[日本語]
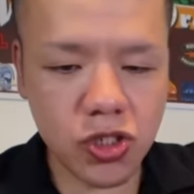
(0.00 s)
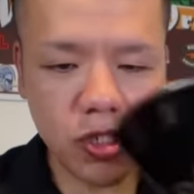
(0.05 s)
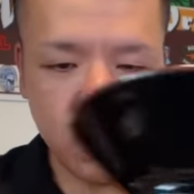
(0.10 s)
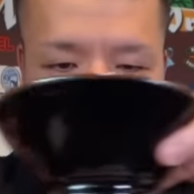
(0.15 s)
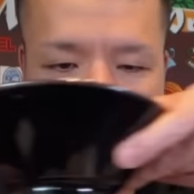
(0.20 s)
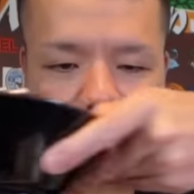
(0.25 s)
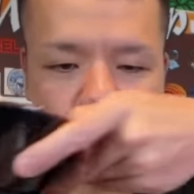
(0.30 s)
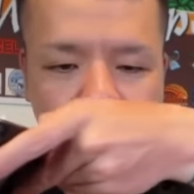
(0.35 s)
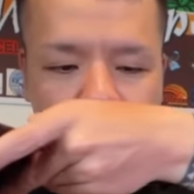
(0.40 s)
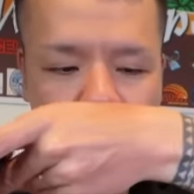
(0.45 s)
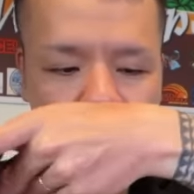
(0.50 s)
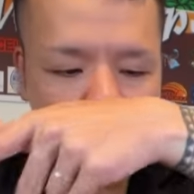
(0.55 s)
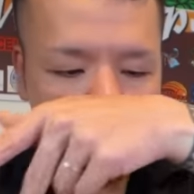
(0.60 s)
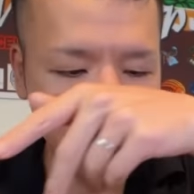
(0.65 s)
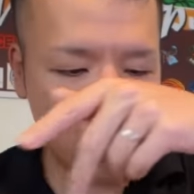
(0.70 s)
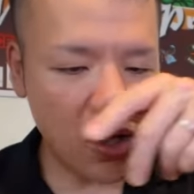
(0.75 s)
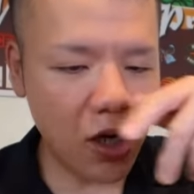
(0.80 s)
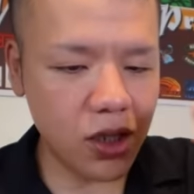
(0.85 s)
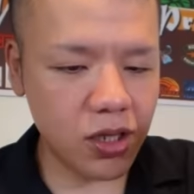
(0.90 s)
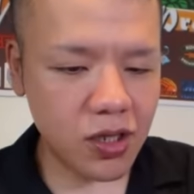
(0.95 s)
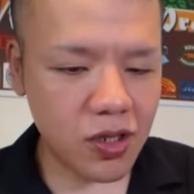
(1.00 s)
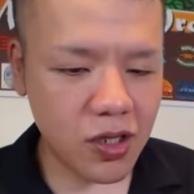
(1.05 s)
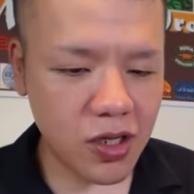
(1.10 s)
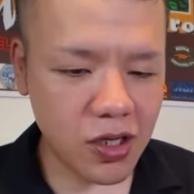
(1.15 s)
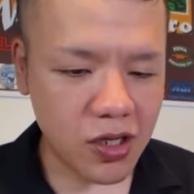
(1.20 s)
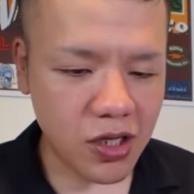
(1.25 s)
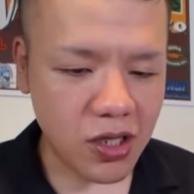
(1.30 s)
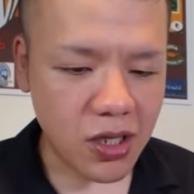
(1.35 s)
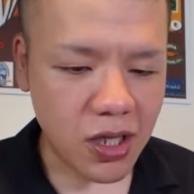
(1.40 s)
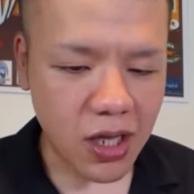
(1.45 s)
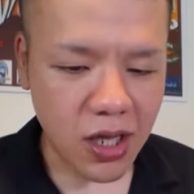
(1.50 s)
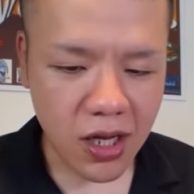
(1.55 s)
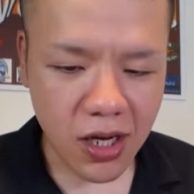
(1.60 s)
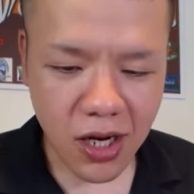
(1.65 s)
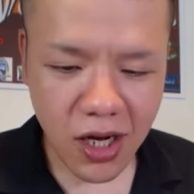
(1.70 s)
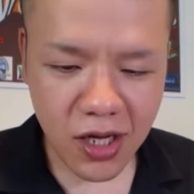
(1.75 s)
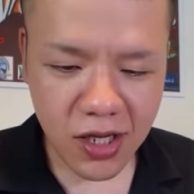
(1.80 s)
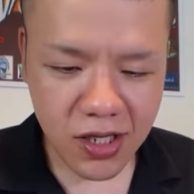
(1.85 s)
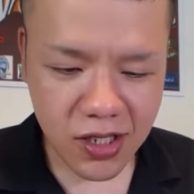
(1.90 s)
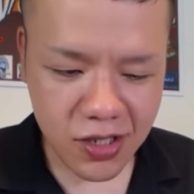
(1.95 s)
したらこの辺り
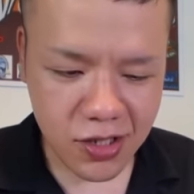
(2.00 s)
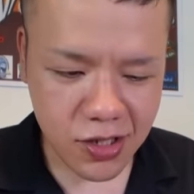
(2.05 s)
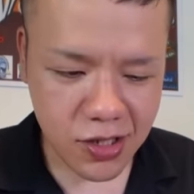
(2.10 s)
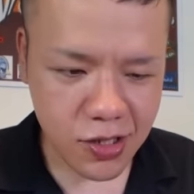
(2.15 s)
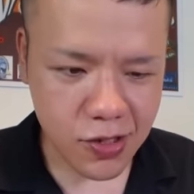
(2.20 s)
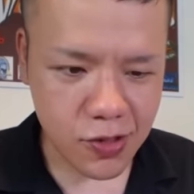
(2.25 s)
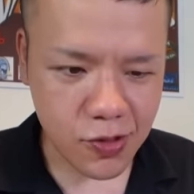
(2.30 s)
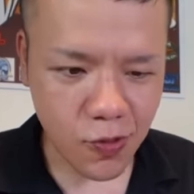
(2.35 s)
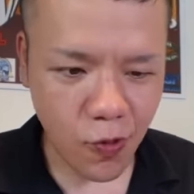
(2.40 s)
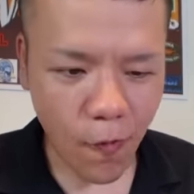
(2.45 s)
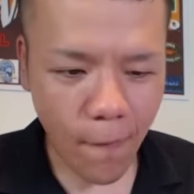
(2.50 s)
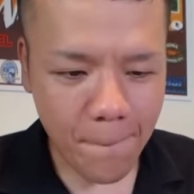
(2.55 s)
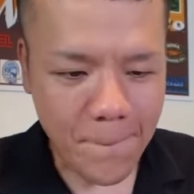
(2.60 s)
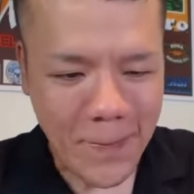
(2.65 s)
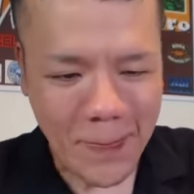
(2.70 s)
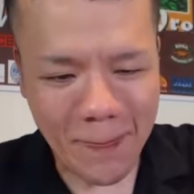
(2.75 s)
でライスを